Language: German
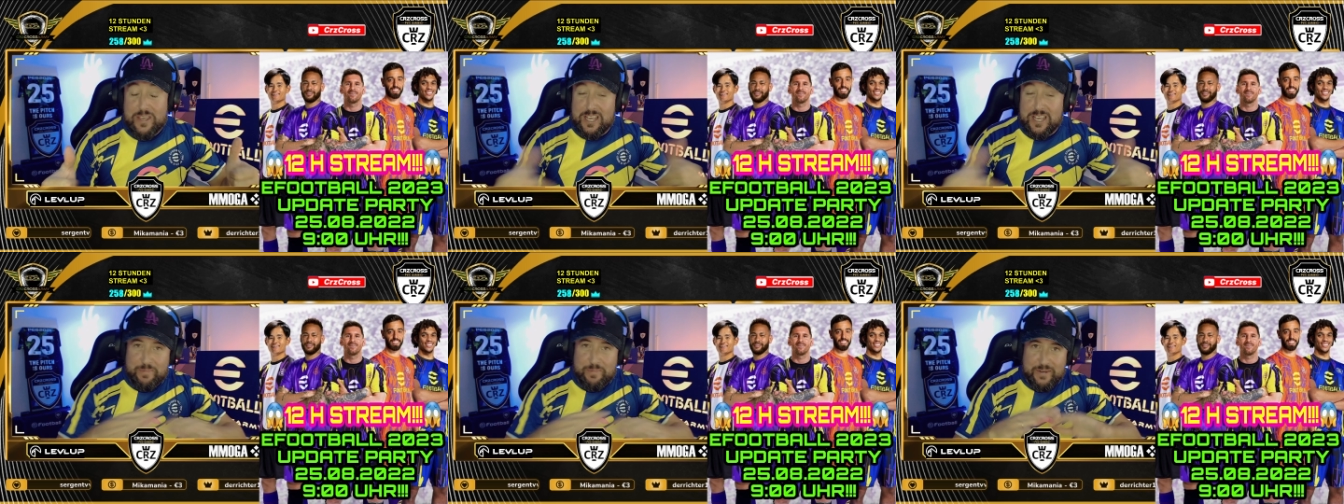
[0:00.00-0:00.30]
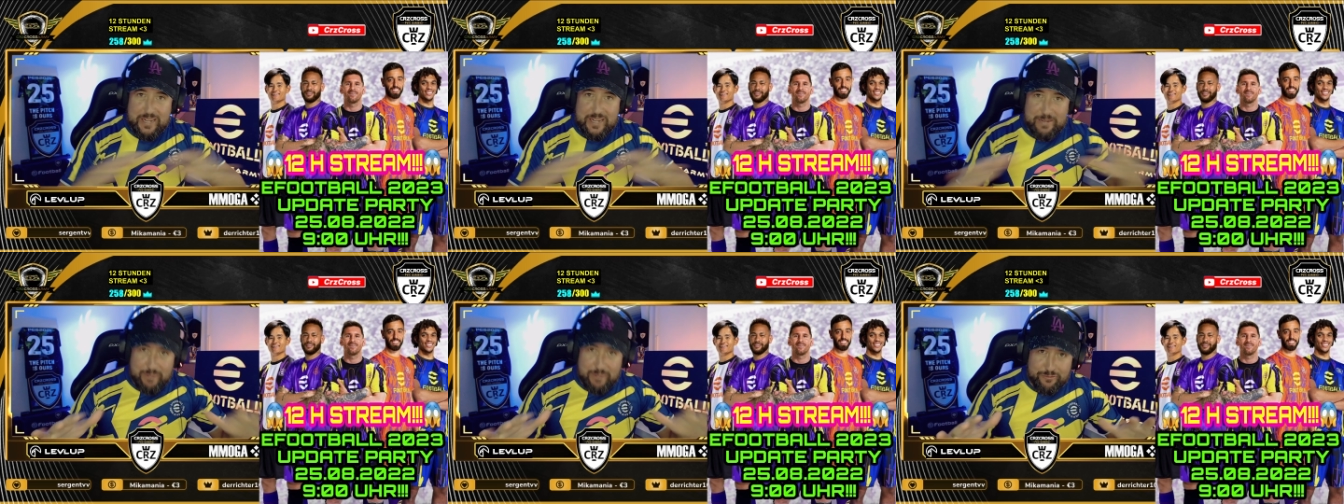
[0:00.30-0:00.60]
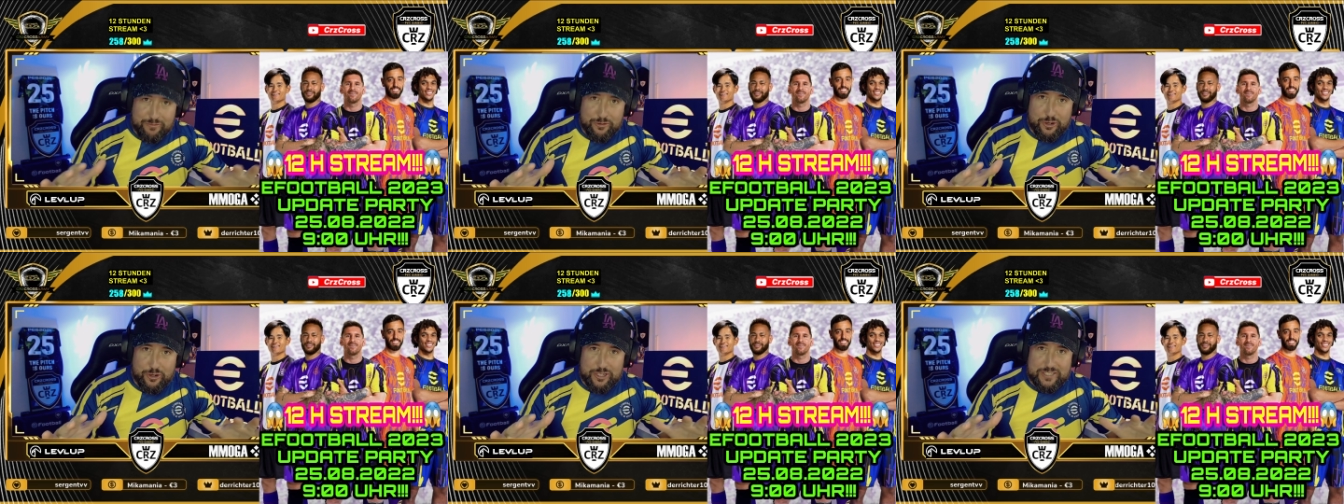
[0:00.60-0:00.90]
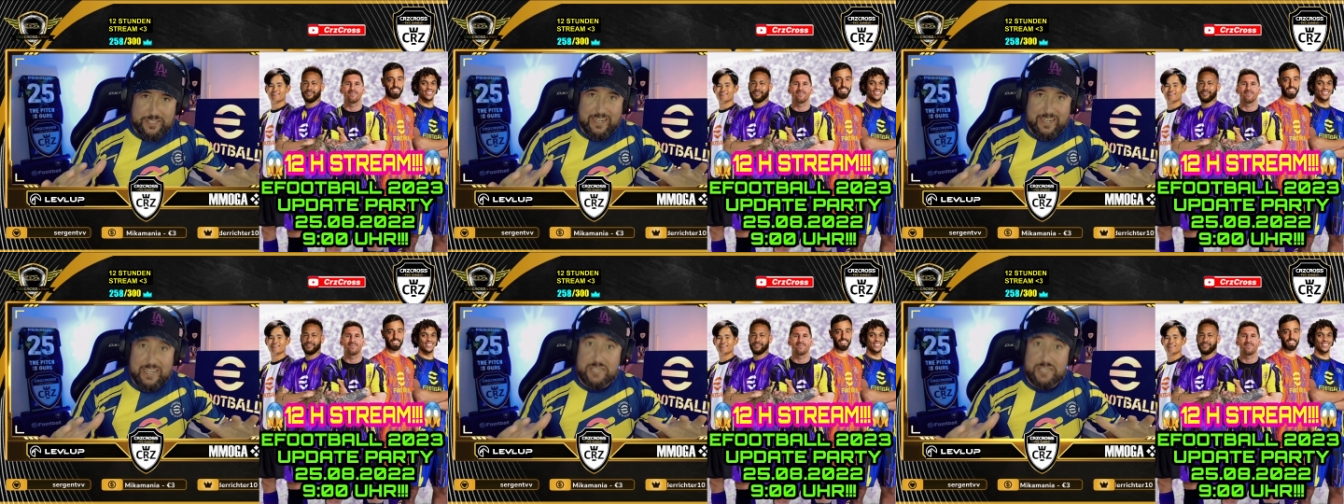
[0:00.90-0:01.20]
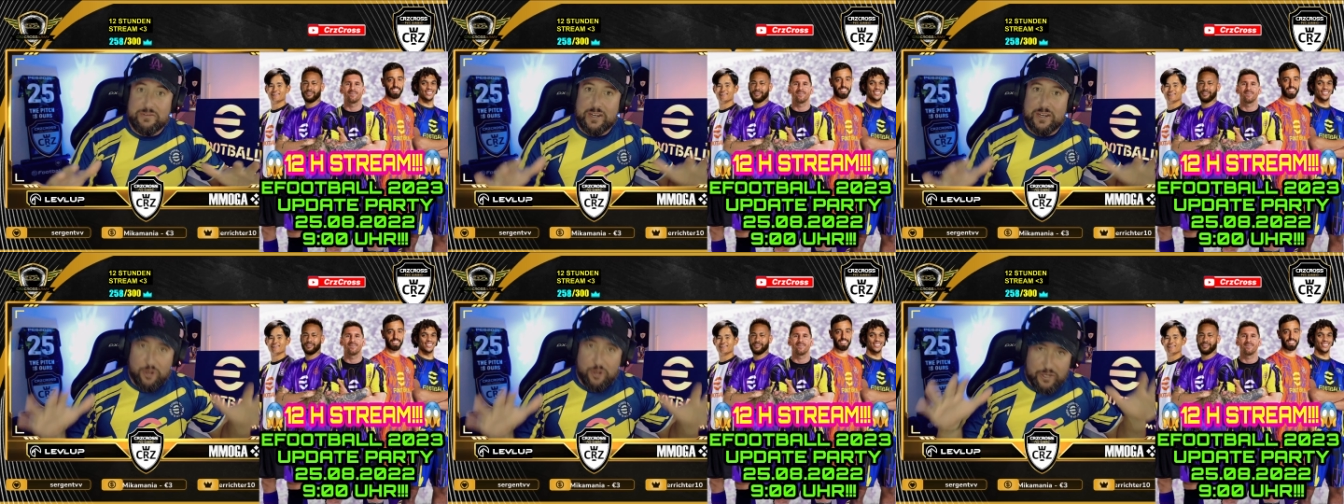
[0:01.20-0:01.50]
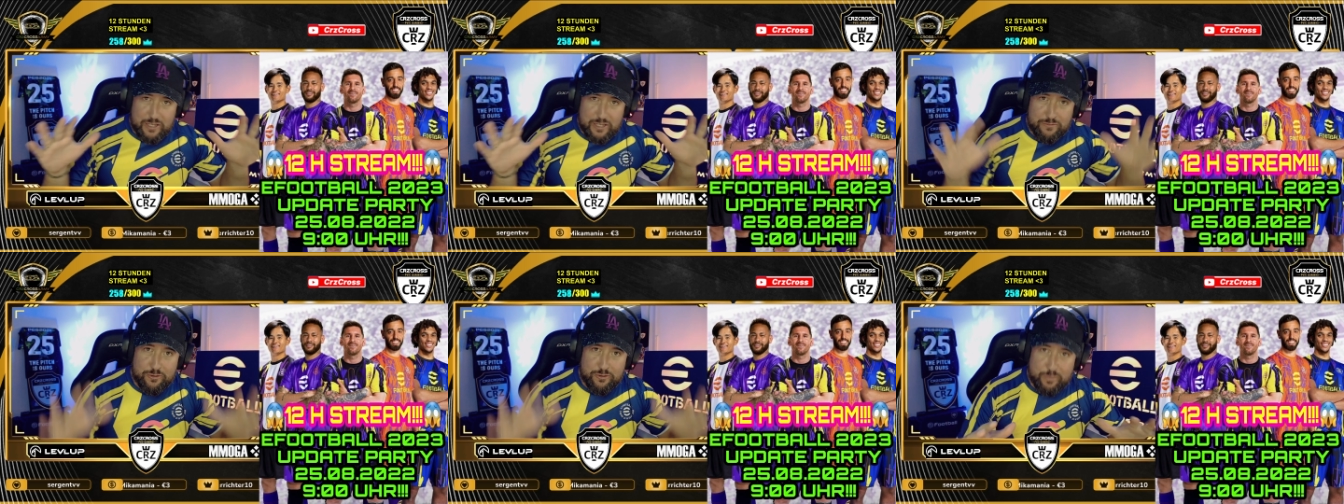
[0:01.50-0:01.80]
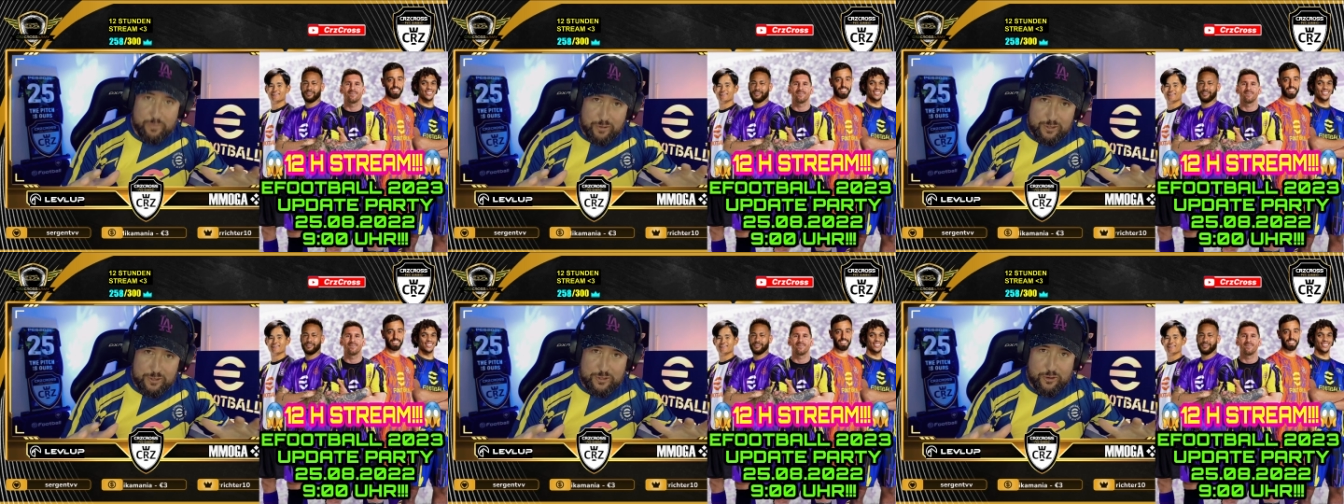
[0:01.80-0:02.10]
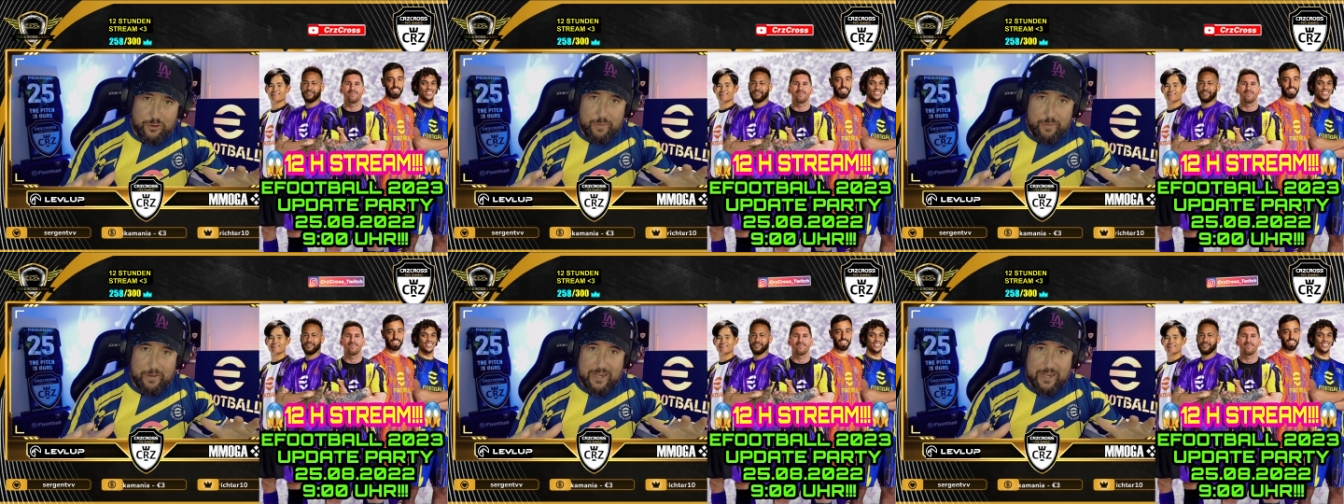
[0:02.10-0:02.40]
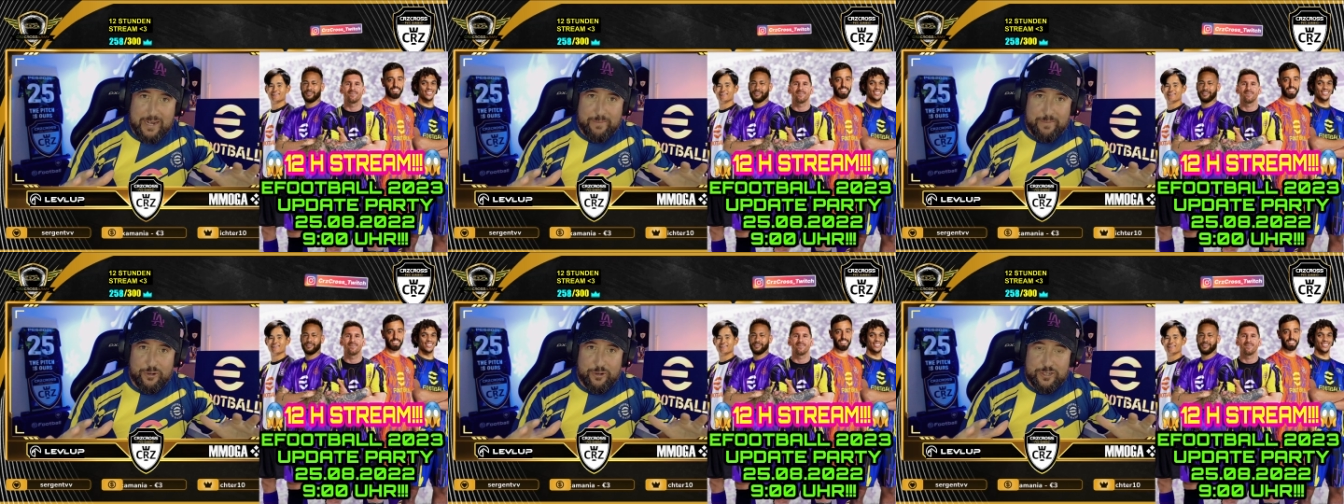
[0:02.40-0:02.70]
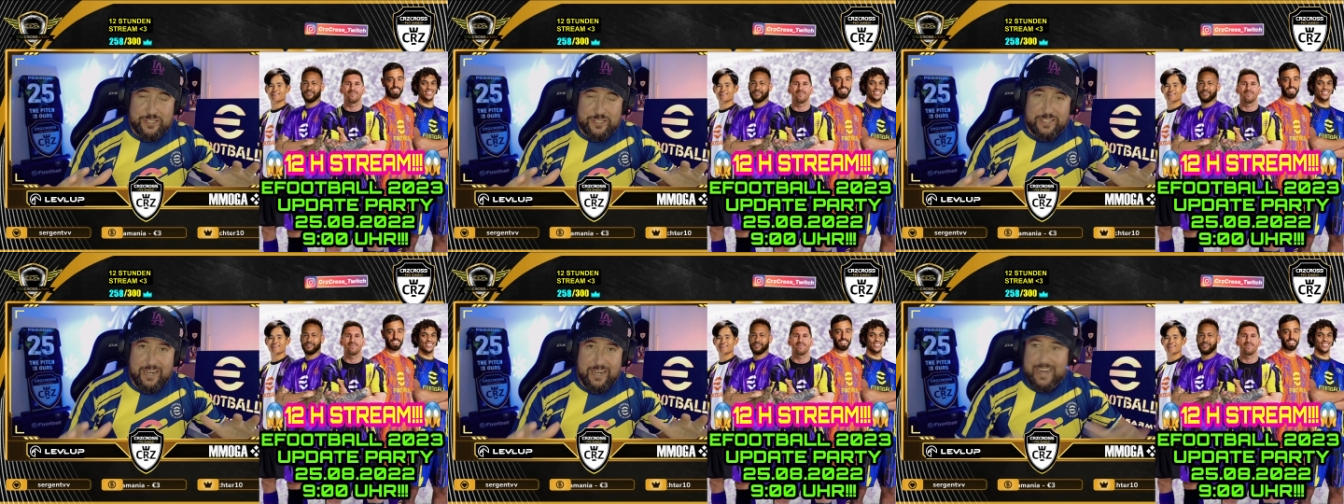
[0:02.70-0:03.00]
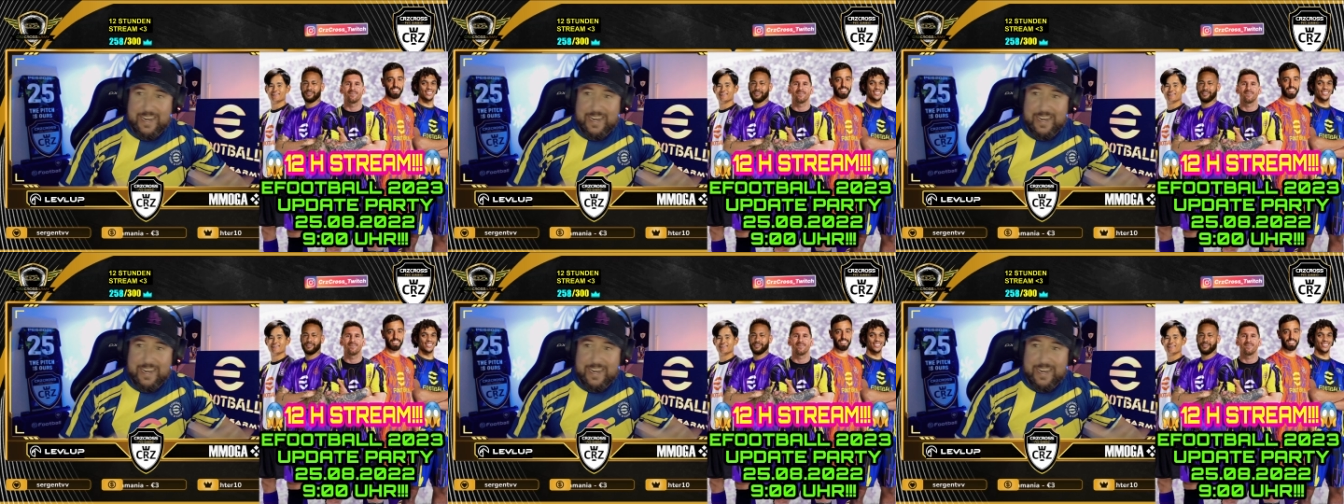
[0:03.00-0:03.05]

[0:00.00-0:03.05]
Ich bin immer für euch da. Ich werde auch eFootball treu bleiben, Leute.